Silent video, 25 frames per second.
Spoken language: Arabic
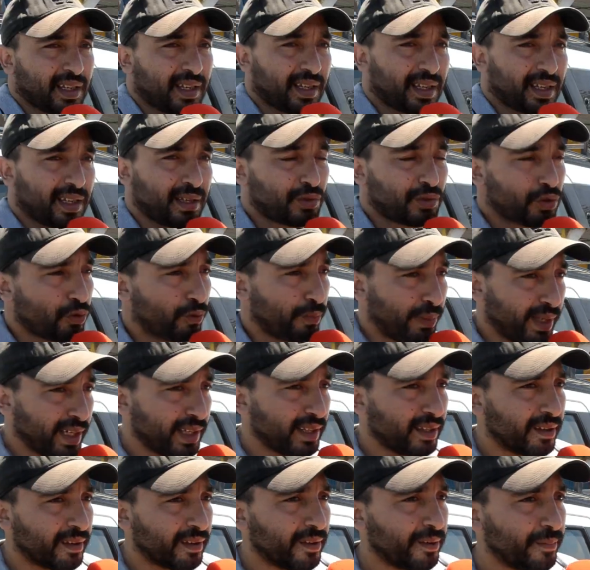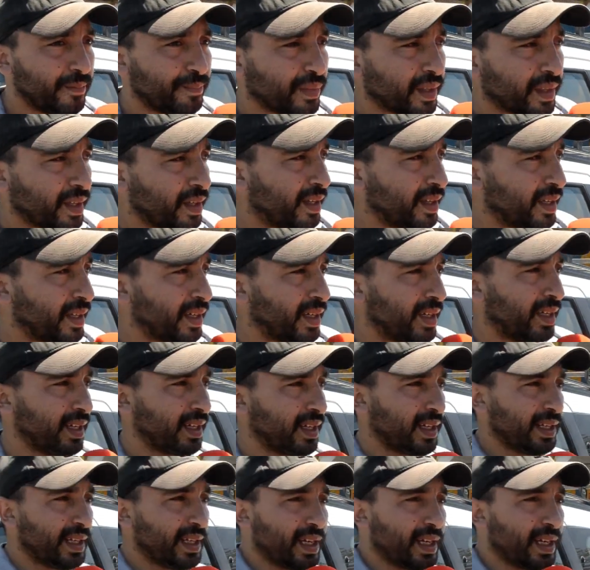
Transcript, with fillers: كيمشيو بعيد آه،